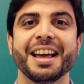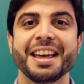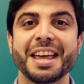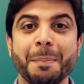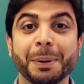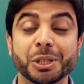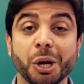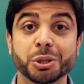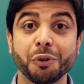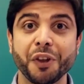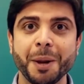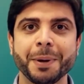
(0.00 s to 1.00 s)
E aí pessoal, eu
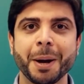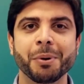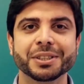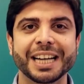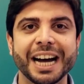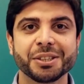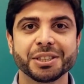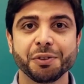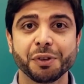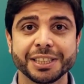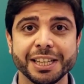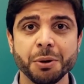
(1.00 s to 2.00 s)
sou Felipe Camozato. Se
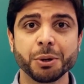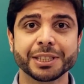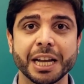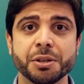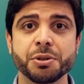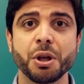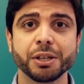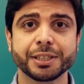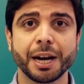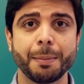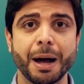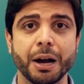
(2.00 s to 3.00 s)
você tem gostado do nosso
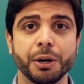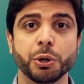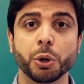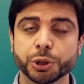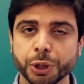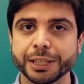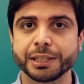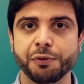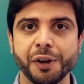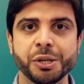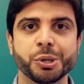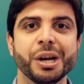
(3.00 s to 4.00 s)
trabalho e gostou desse
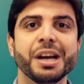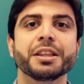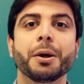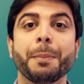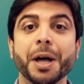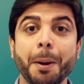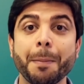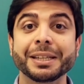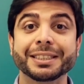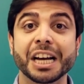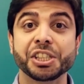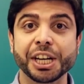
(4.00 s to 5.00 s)
vídeo, então manda uma
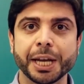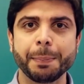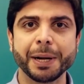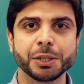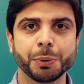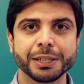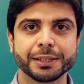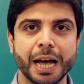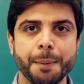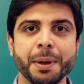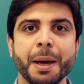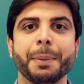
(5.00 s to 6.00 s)
mensagem aqui para esse
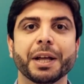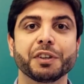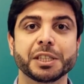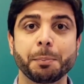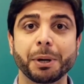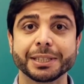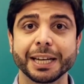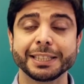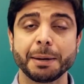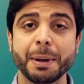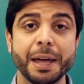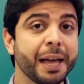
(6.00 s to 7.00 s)
WhatsApp para que você possa
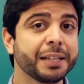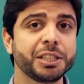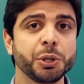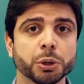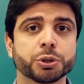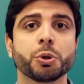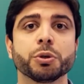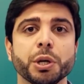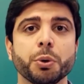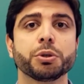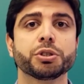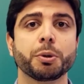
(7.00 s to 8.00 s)
receber esse e outro
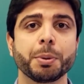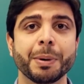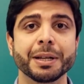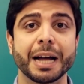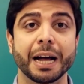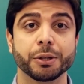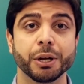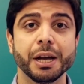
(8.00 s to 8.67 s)
conteúdo sobre o mandato.